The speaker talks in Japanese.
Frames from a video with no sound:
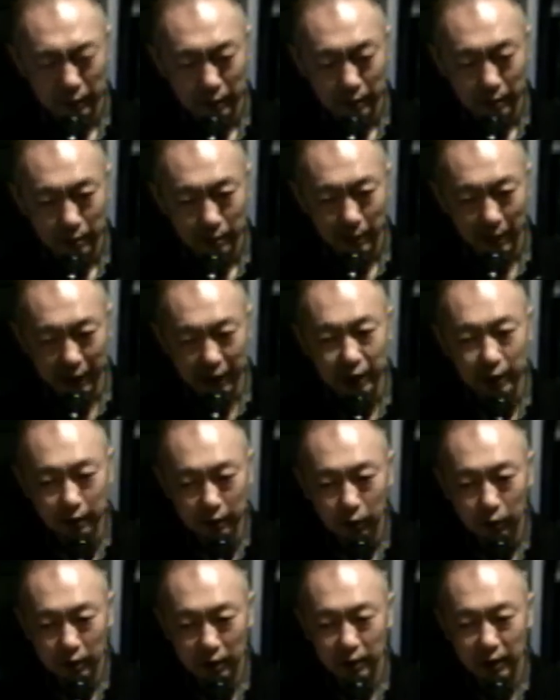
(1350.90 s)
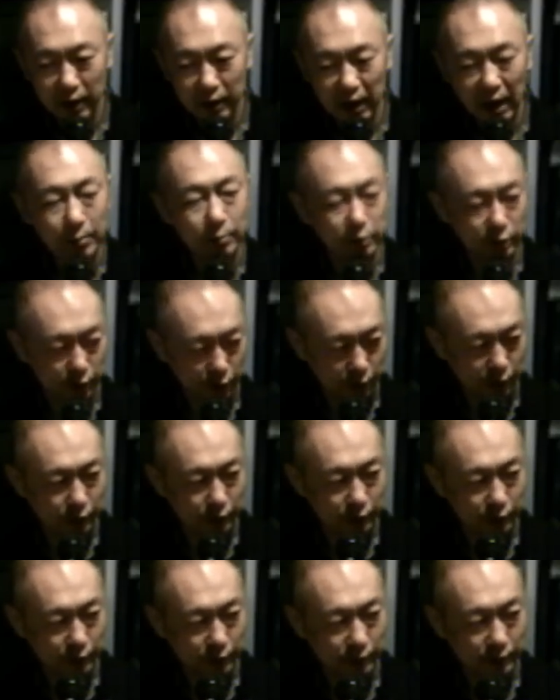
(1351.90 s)
とキックとスネアタム、
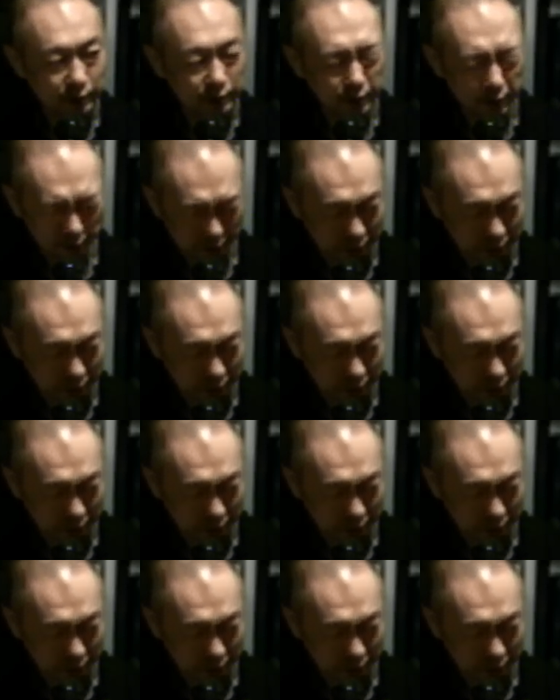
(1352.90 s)
あ、